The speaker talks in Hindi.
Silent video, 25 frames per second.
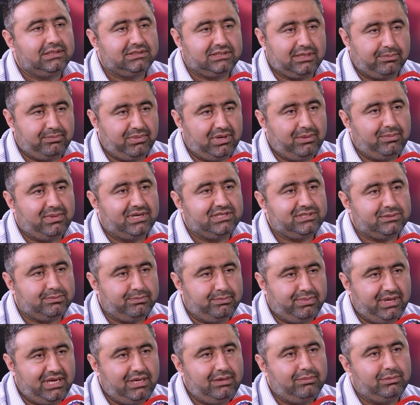सप्लीमेंट्स
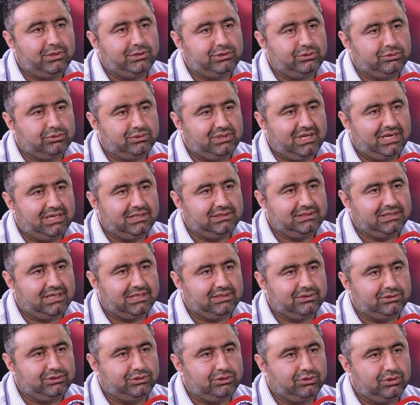भी मौजूद हैं
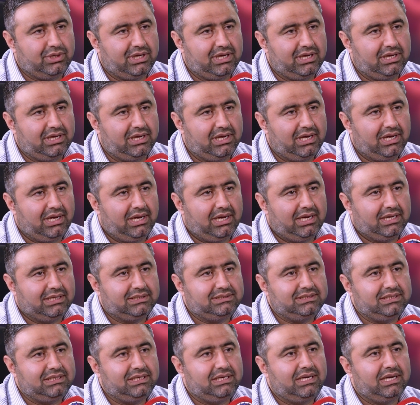जो, जो कि
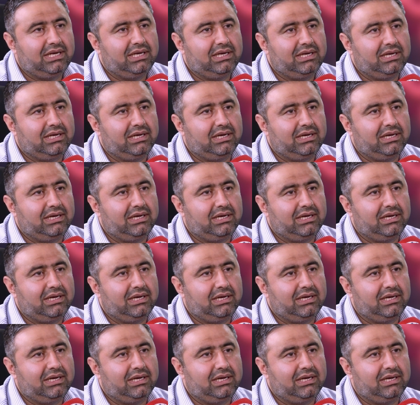जिनके